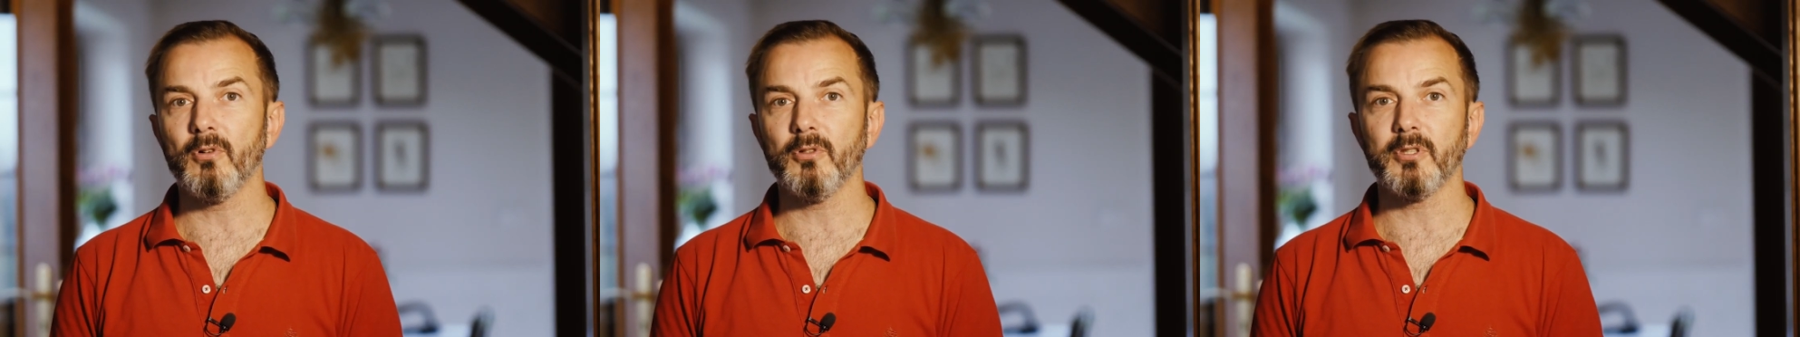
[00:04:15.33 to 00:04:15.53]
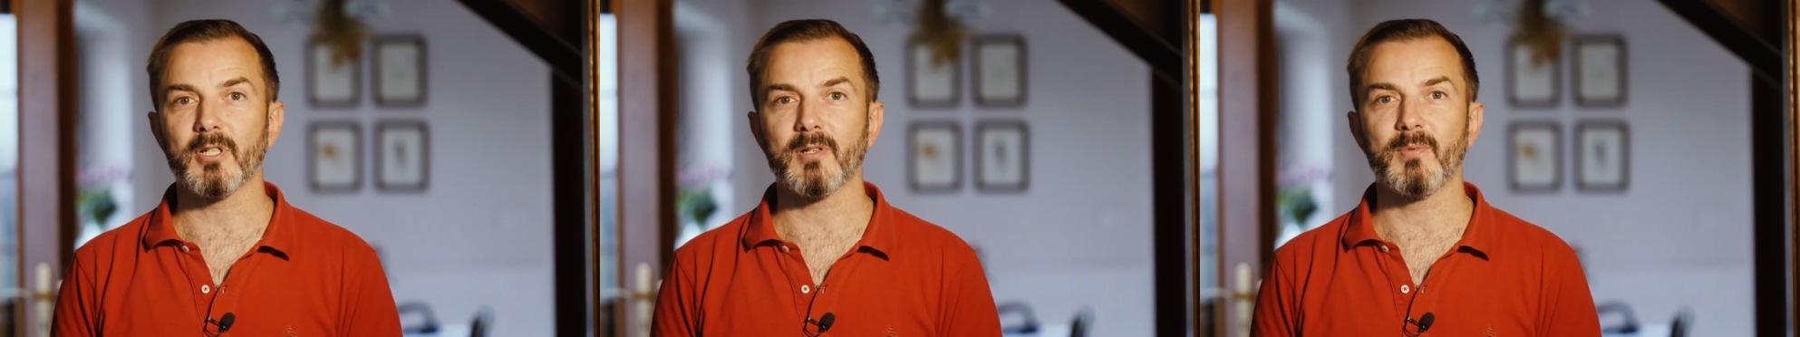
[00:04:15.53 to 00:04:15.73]

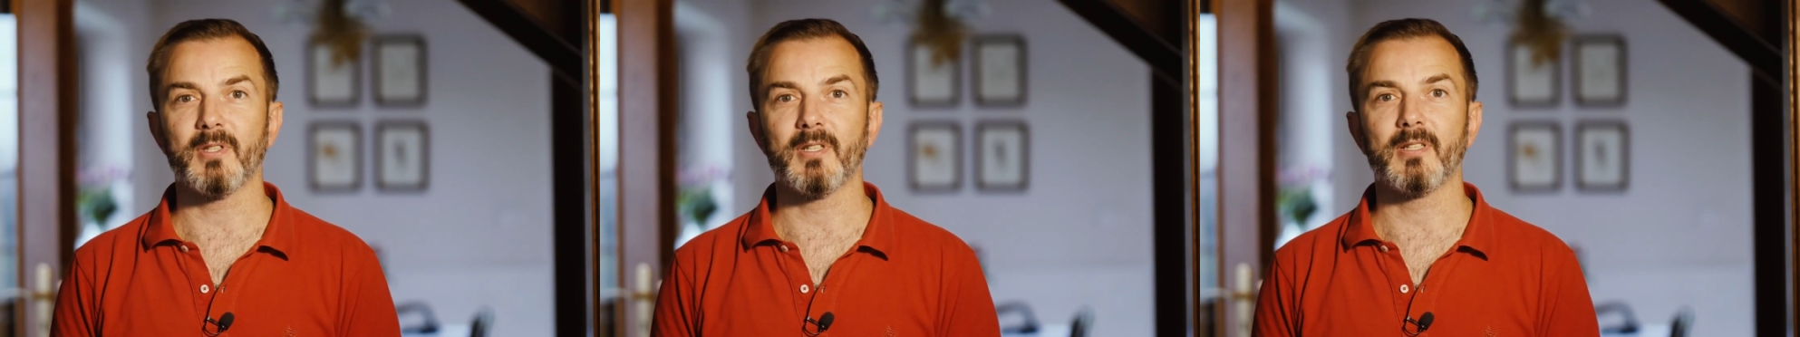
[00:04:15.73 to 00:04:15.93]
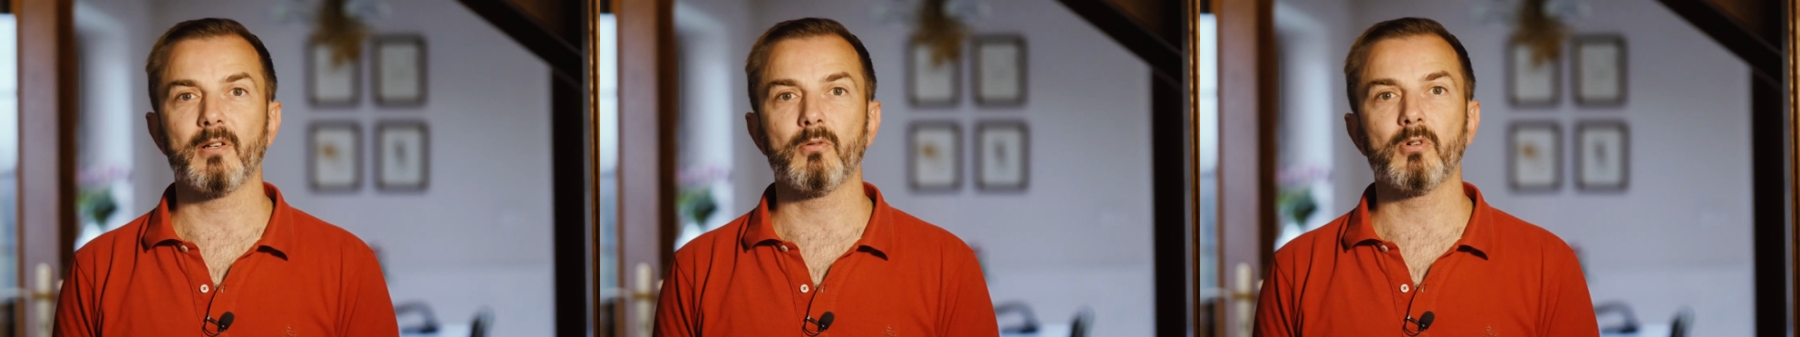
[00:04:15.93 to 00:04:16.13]
chociażby
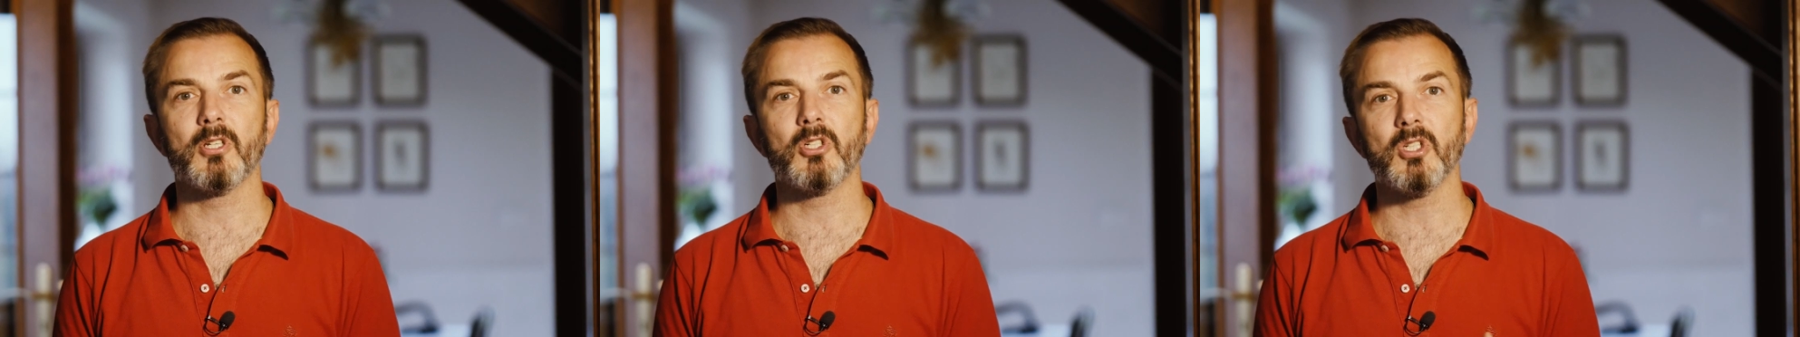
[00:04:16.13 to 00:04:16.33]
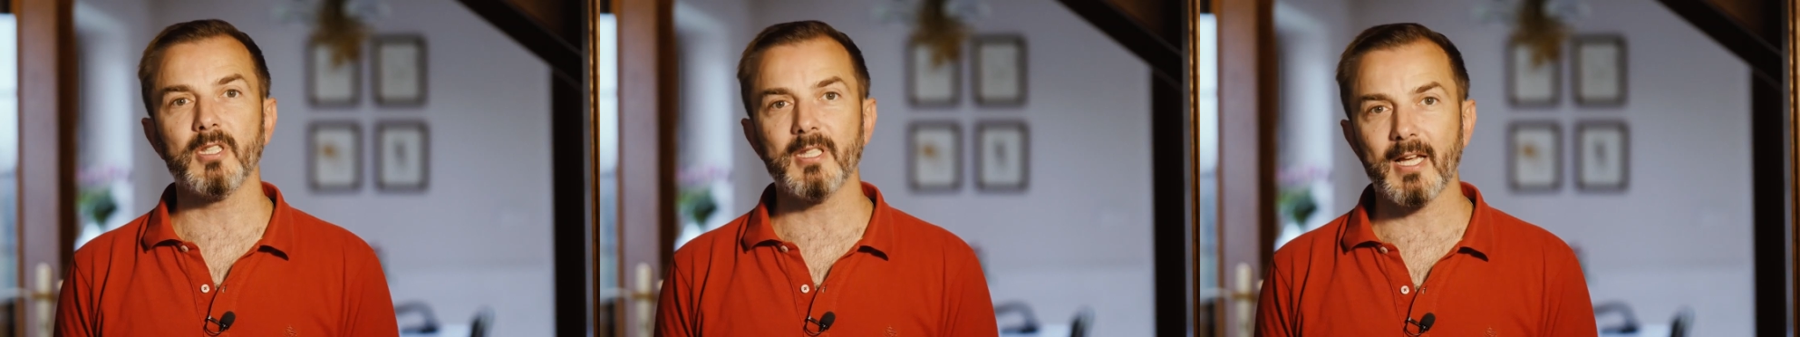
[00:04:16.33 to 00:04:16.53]
na naukę
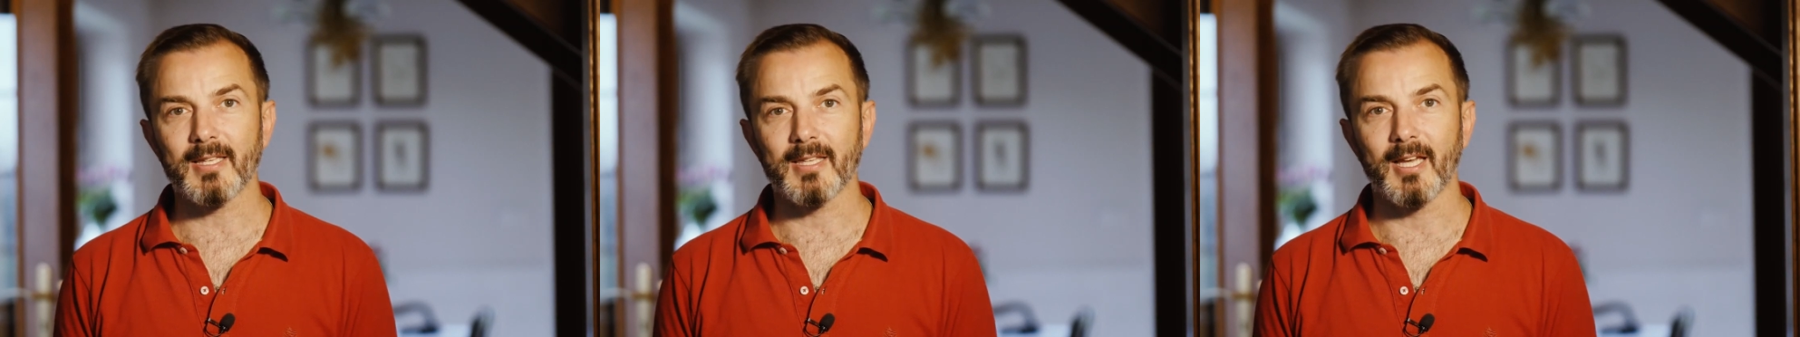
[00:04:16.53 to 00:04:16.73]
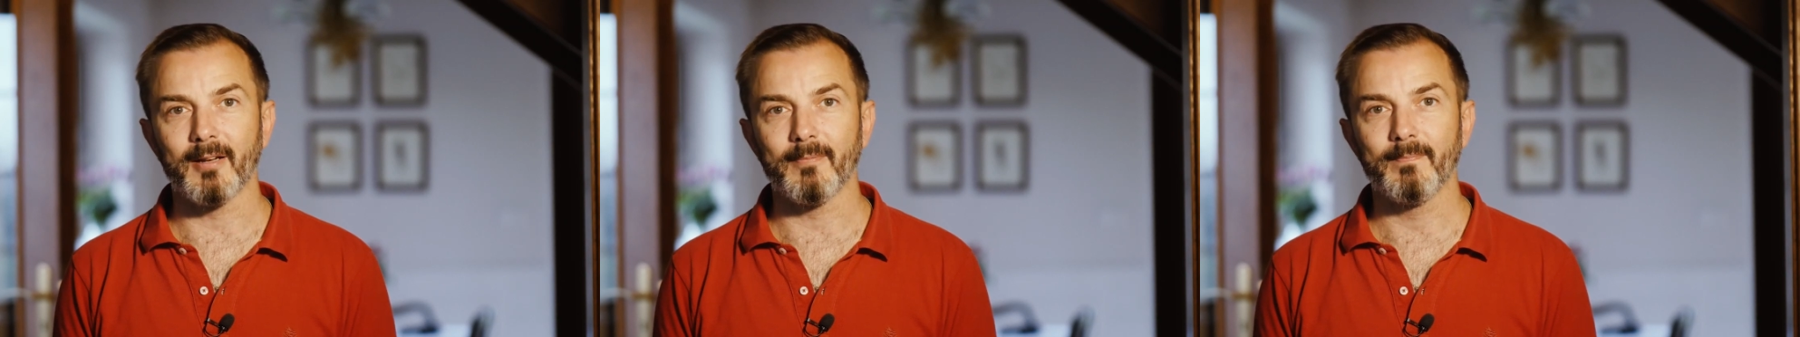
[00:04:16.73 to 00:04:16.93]

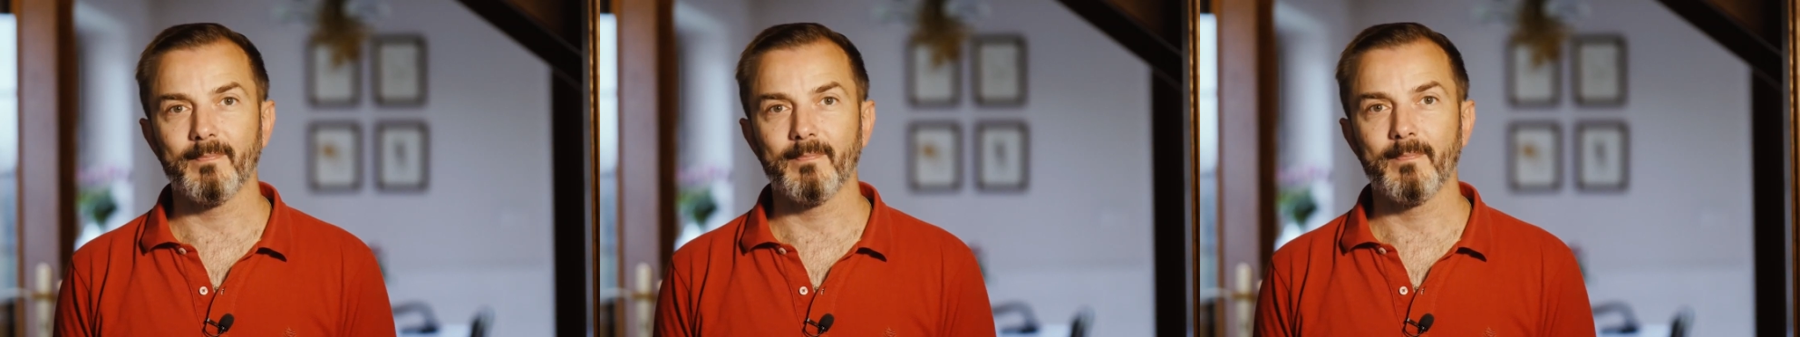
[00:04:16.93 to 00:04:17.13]
czytania.